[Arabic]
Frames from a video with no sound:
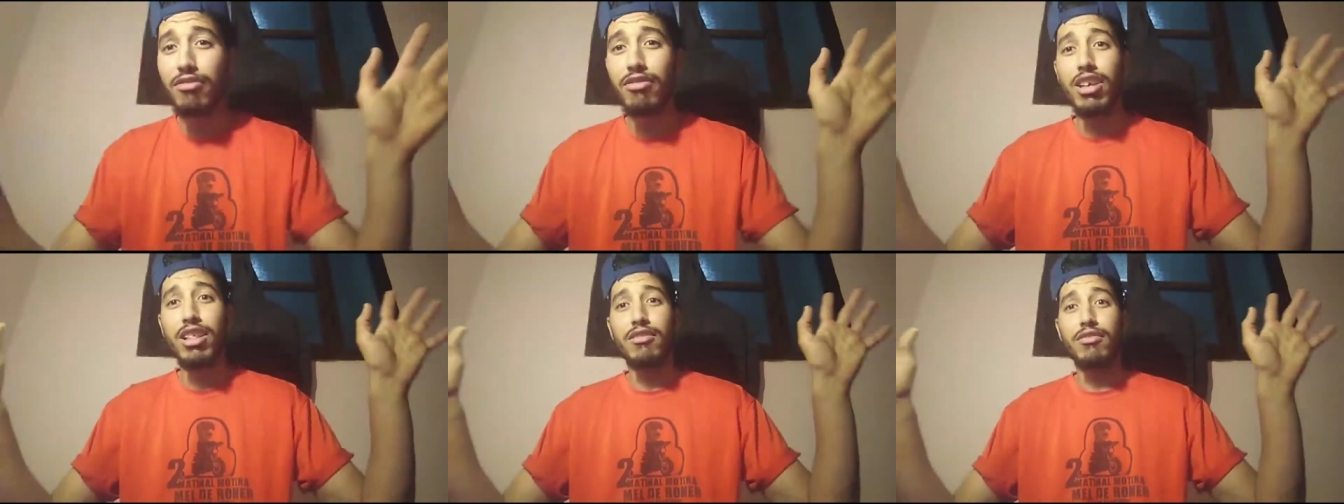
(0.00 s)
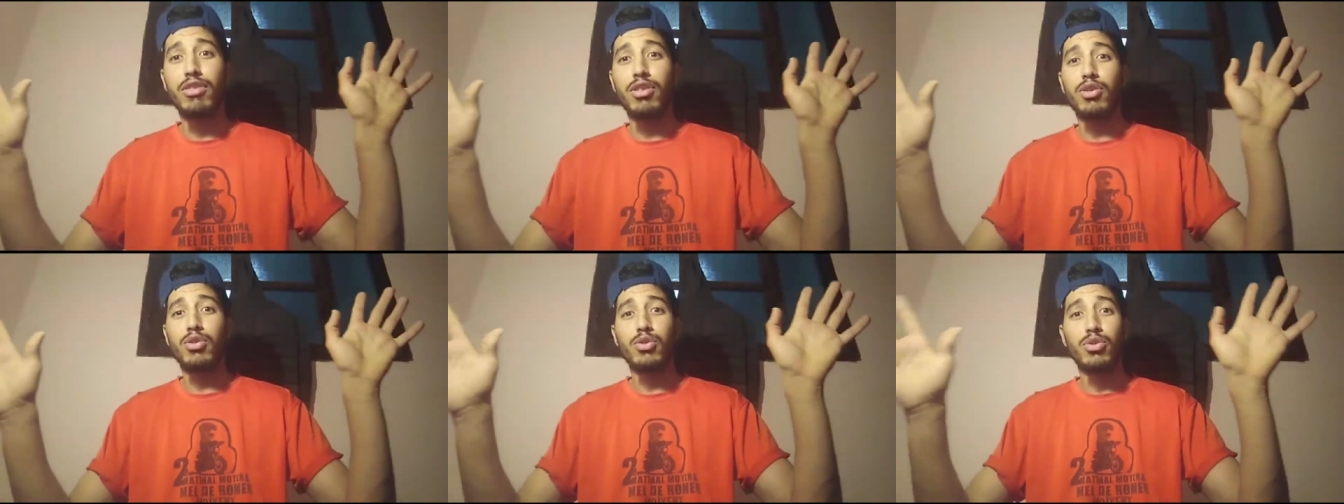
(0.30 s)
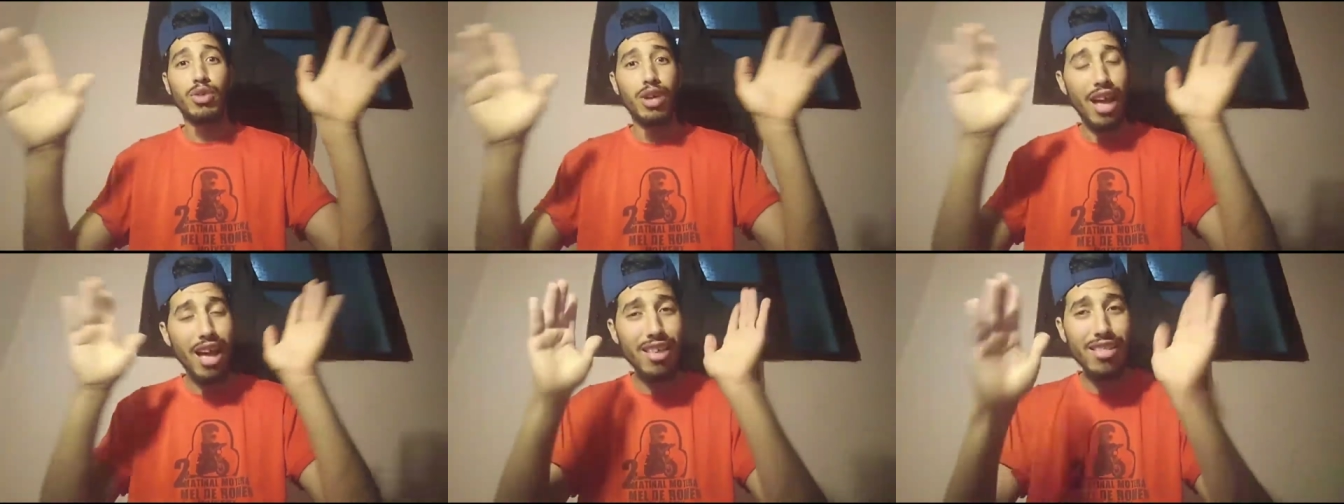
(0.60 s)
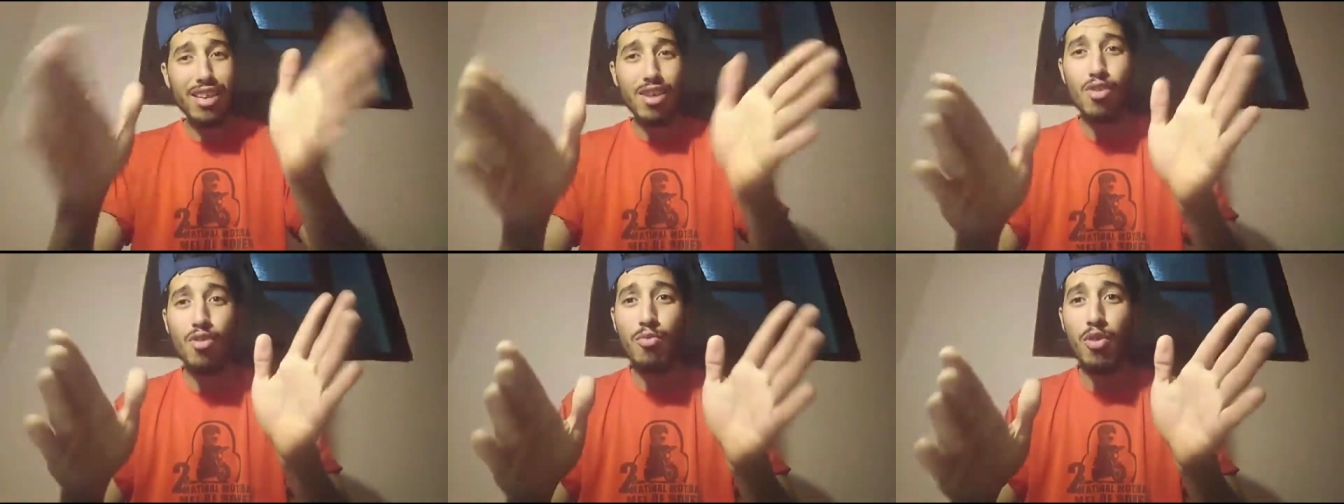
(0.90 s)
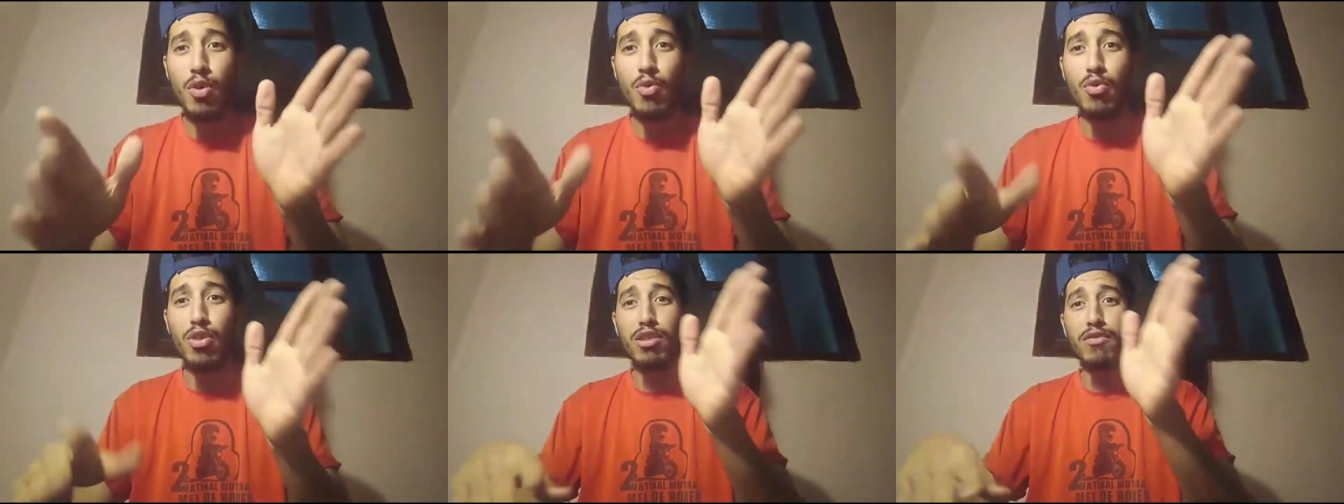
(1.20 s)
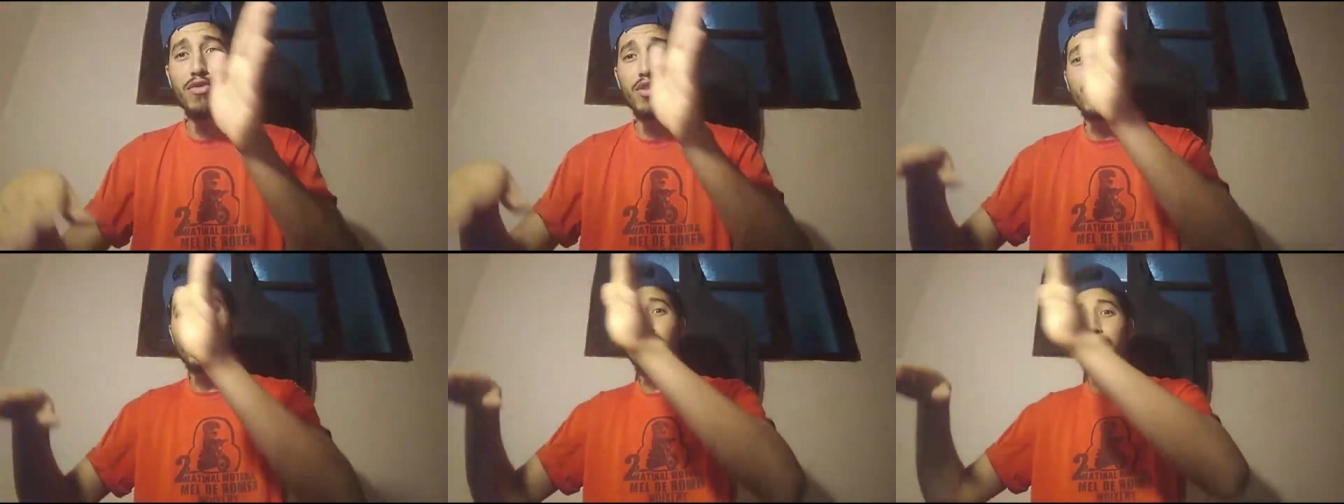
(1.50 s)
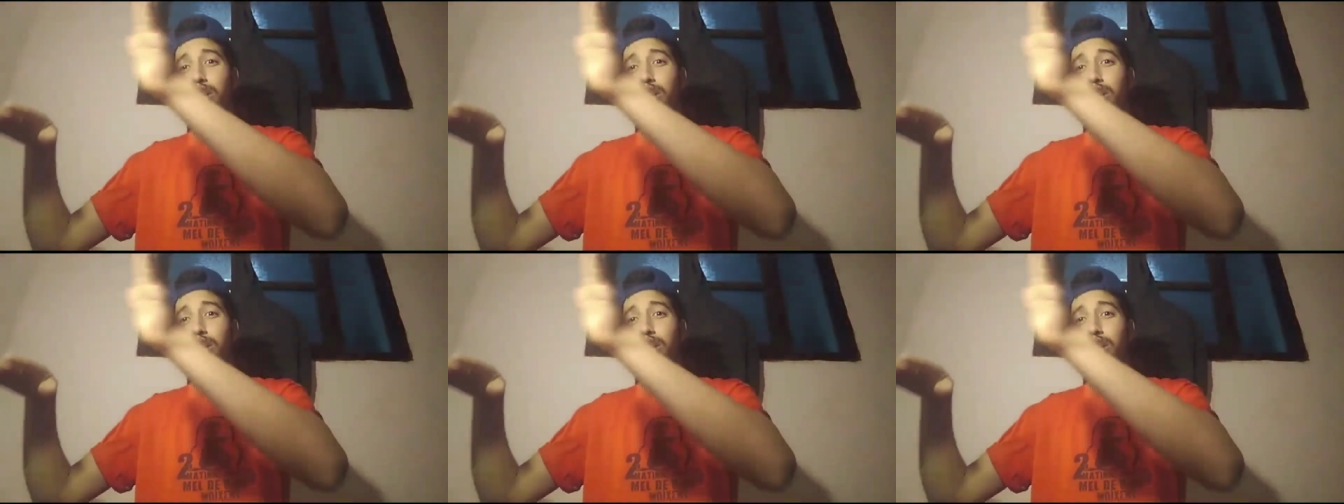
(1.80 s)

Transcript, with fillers: في هذا الفيديو هذا هو محور الفيديو